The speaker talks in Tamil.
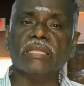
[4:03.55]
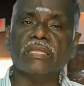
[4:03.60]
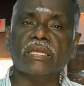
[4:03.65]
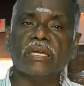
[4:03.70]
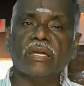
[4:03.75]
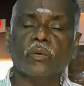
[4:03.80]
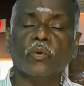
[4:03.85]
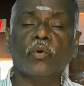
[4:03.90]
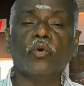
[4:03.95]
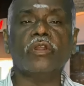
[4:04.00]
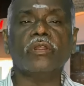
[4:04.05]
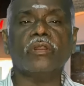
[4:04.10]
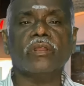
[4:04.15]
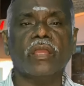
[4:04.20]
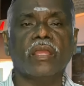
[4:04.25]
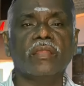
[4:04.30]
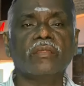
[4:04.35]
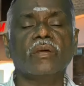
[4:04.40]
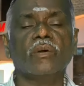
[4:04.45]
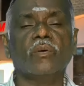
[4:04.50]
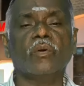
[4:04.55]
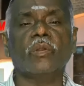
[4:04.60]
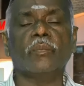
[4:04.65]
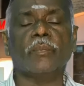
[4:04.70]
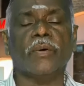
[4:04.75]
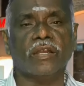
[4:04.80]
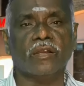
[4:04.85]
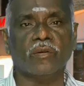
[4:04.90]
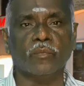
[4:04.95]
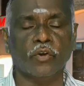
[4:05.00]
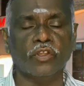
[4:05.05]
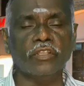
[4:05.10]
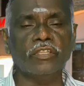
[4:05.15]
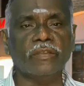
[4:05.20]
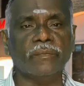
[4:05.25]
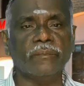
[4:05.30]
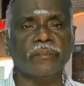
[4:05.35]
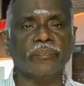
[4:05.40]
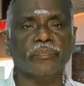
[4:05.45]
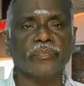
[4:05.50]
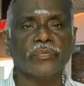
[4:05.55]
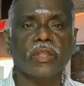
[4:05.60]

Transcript: அந்த ஊர் எந்த ஊர் பார்க்கும்போது